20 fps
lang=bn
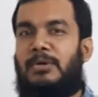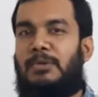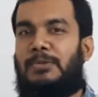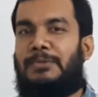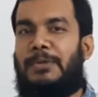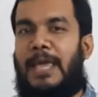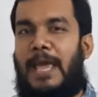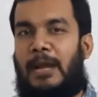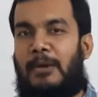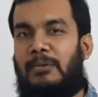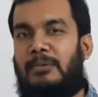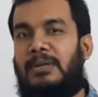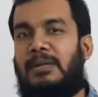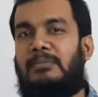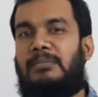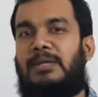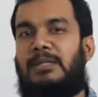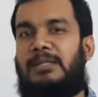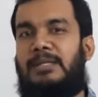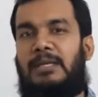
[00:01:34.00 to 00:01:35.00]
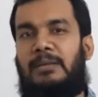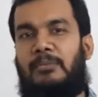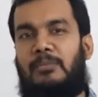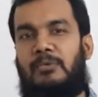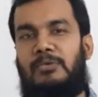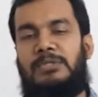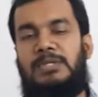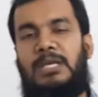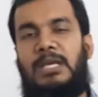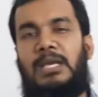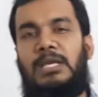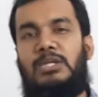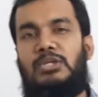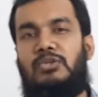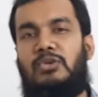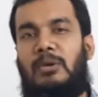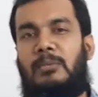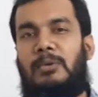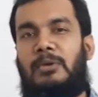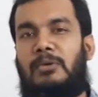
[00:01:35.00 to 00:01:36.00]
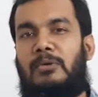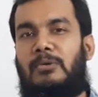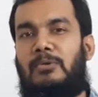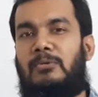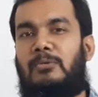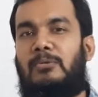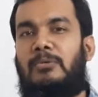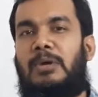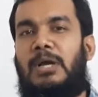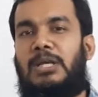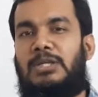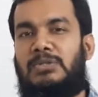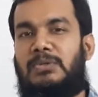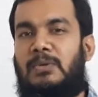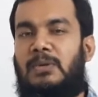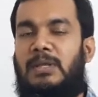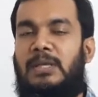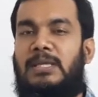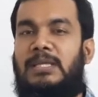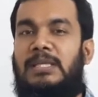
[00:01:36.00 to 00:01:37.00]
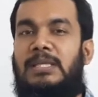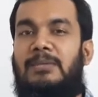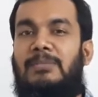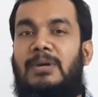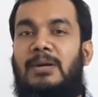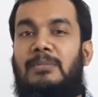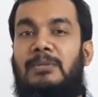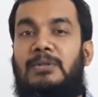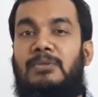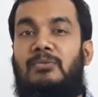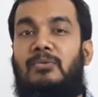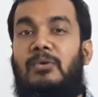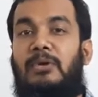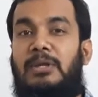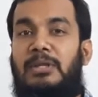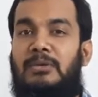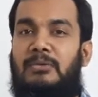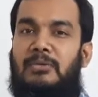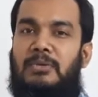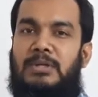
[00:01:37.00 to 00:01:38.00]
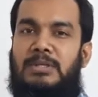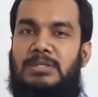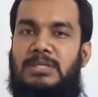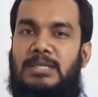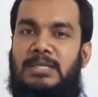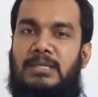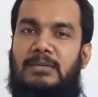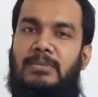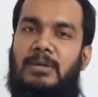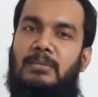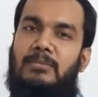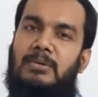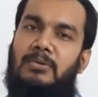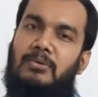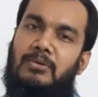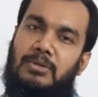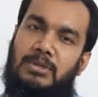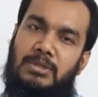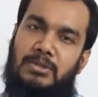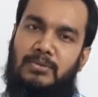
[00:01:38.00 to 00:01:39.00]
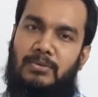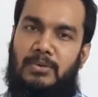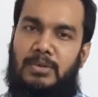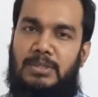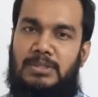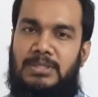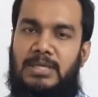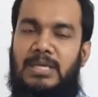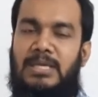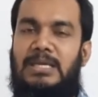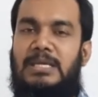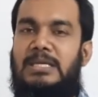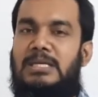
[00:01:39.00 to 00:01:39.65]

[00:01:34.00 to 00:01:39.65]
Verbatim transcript: তো এখন আমরা দেখব যে এই সমীকরণগুলো আসলে কিভাবে তৈরি হয়েছে কিভাবে গঠিত হয়েছে